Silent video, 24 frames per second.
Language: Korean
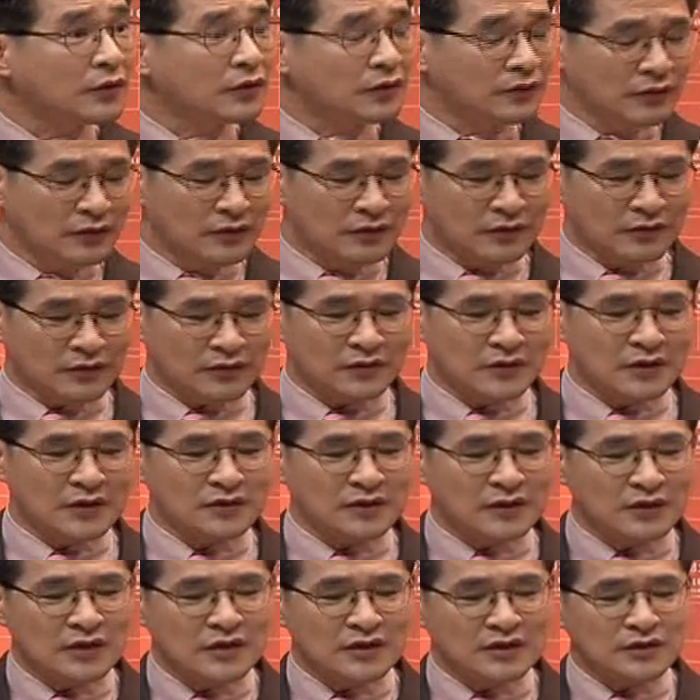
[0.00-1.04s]
아하. 어, 그래서
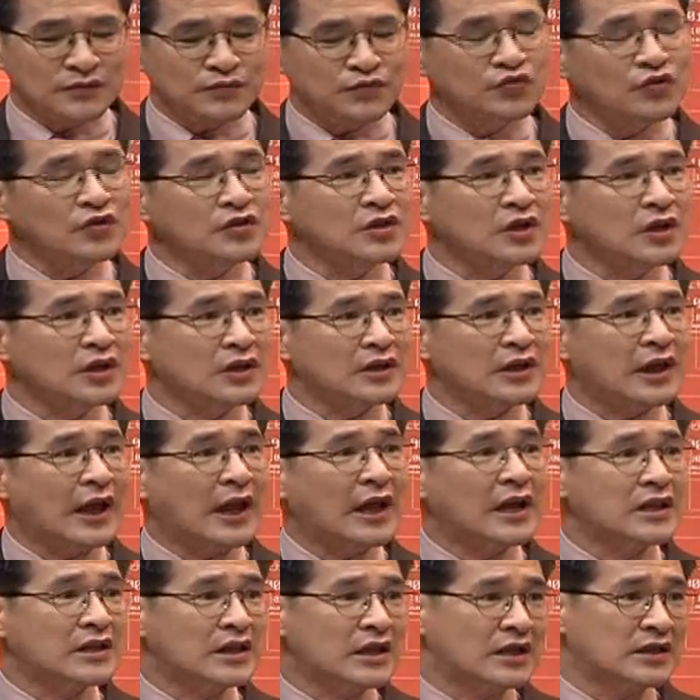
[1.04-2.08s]
집중력자라든가
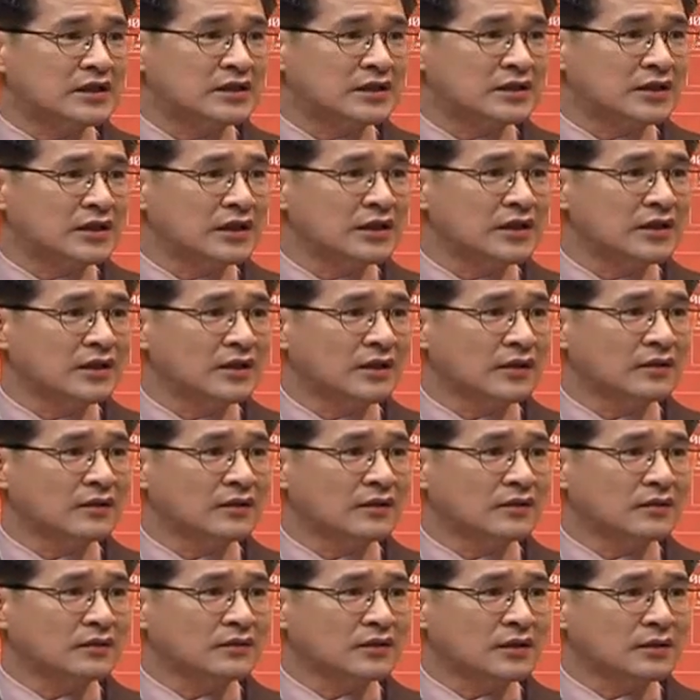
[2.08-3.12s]
ADHD,
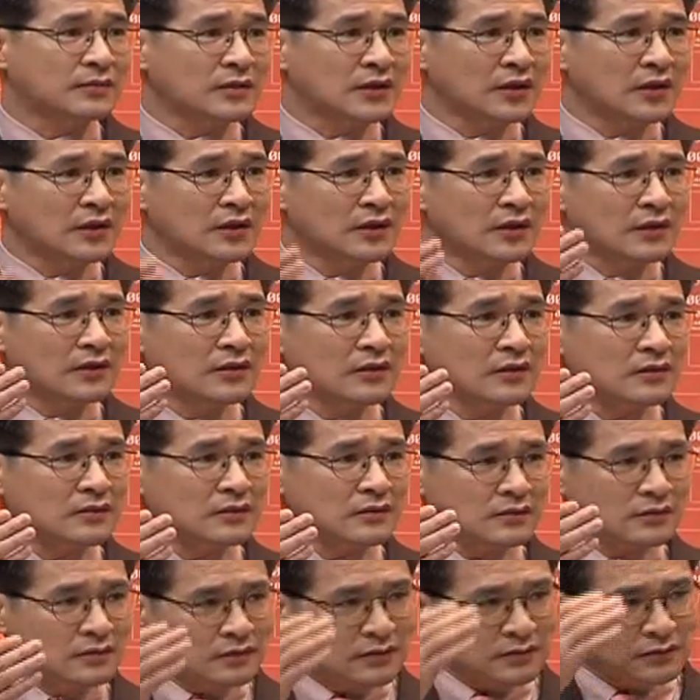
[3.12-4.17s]
네. 그다음에
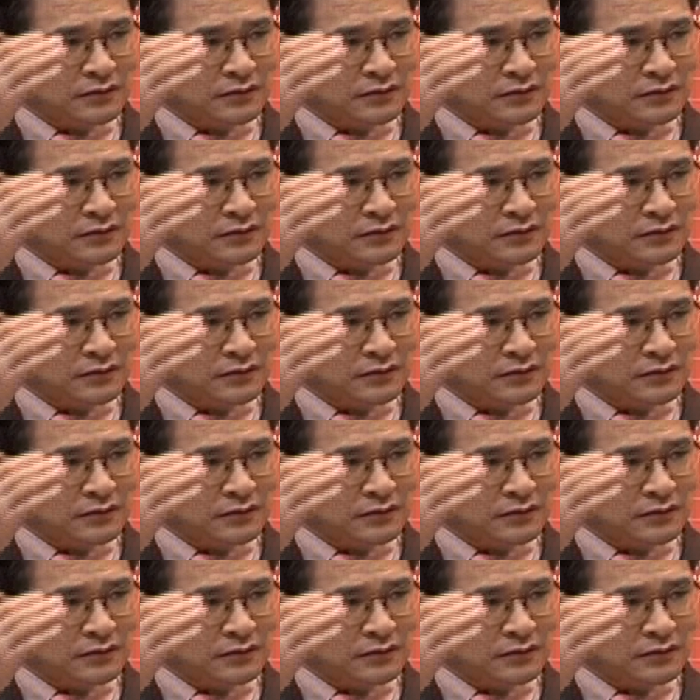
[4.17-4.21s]
그,